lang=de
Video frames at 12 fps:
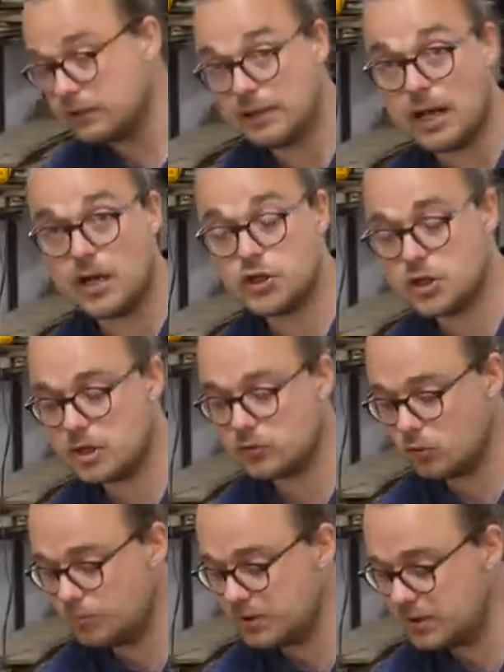den Anschlag
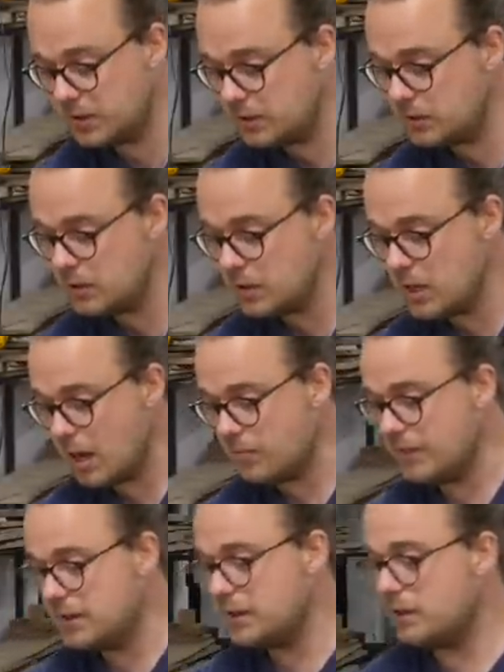noch bedienen, aber
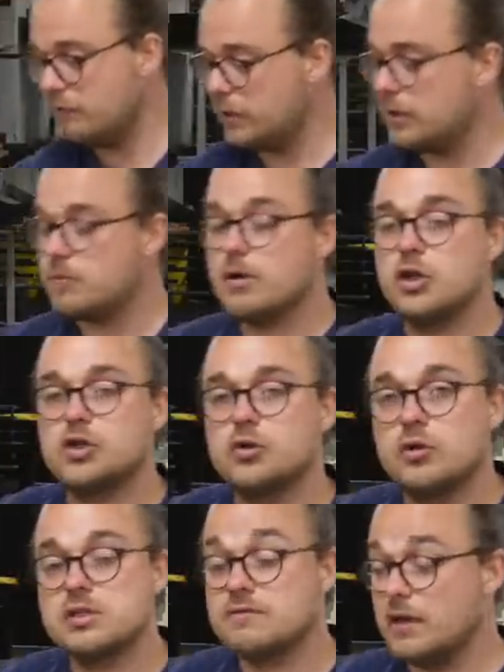wenn hier dann wirklich mal ein Stück
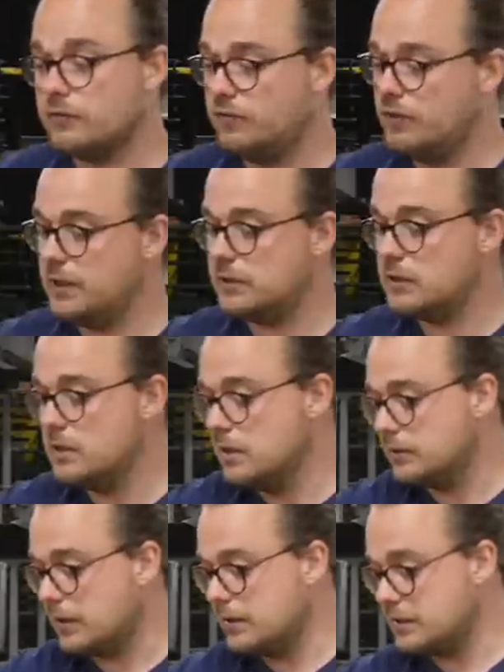Holz wegfliegt,
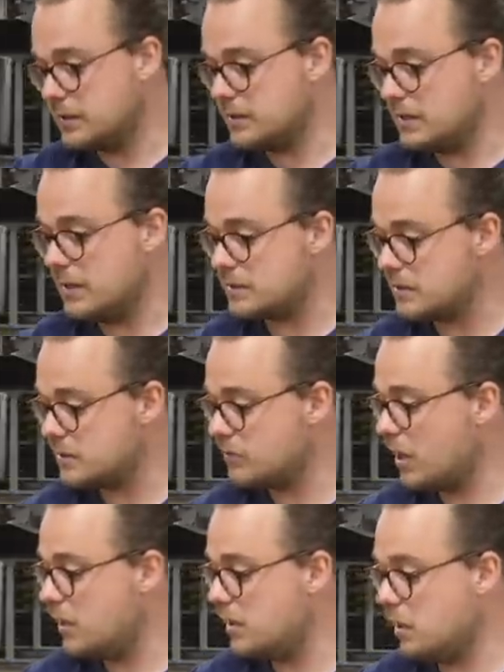dann ist das erstens
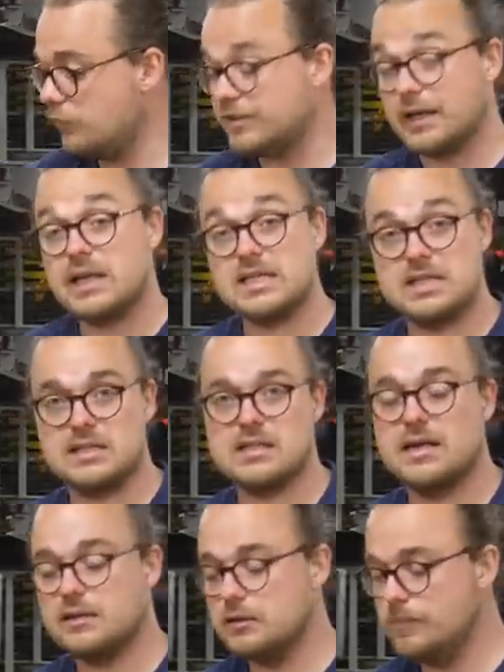mal auf der rechten
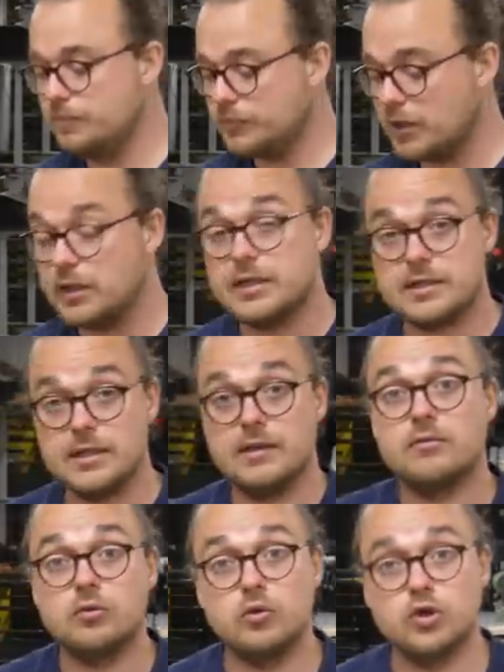Seite. Ich
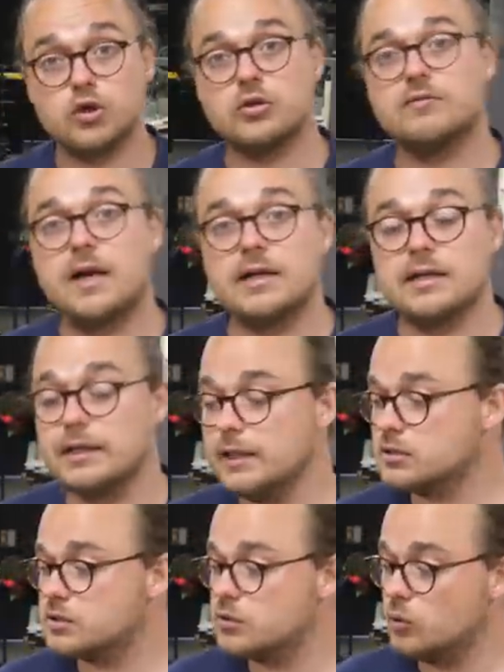stehe ein gutes Stück weiter
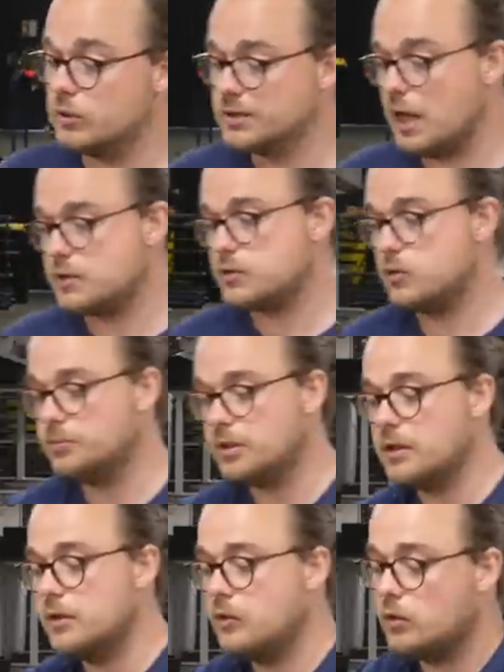links und dazu kommt
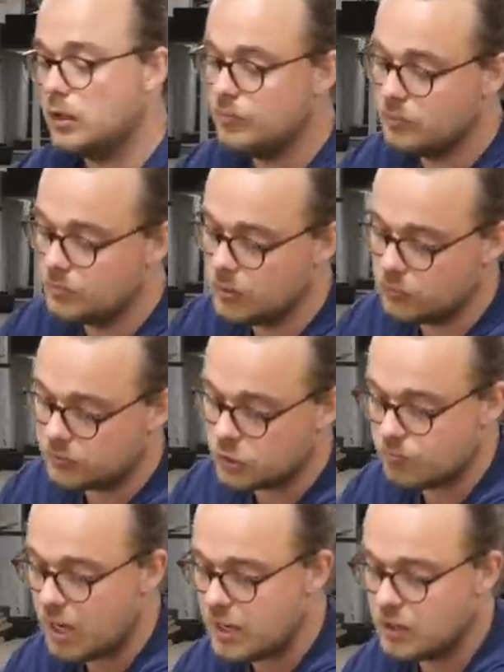dann halt auch eben immer noch die
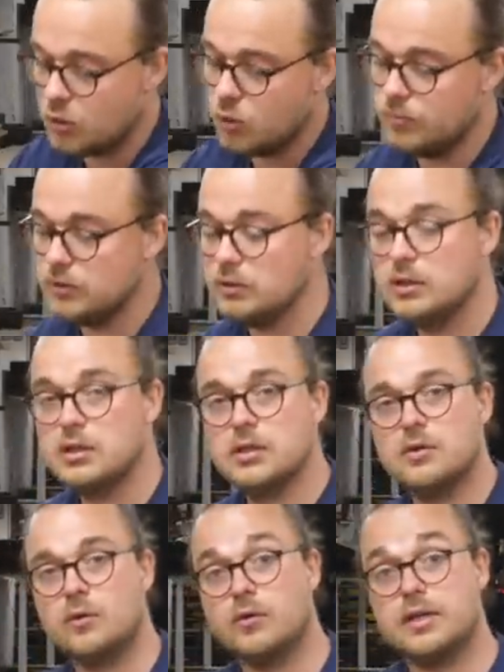Spanhaube
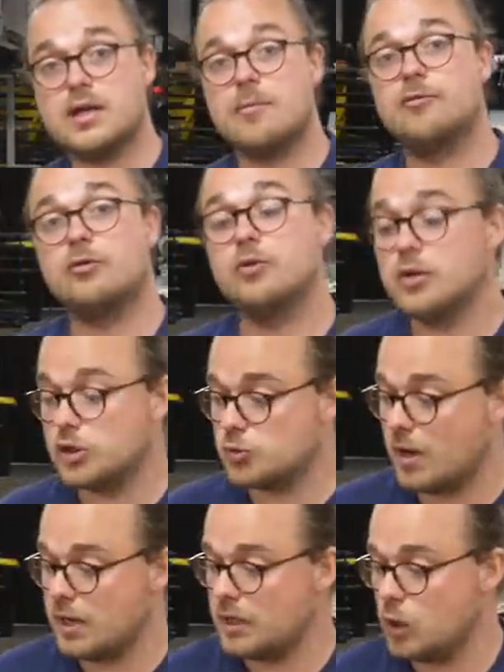und ich habe früher die
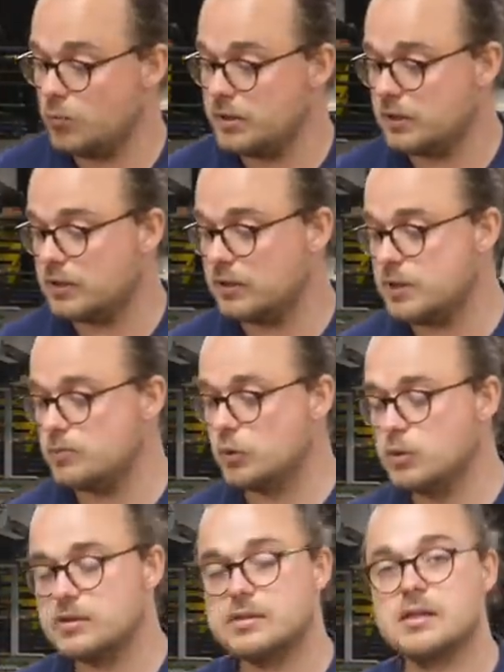Spanhaube hier dran nicht
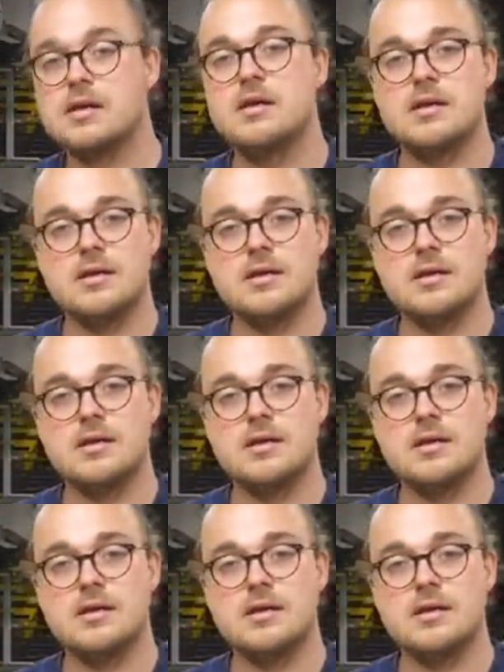benutzt,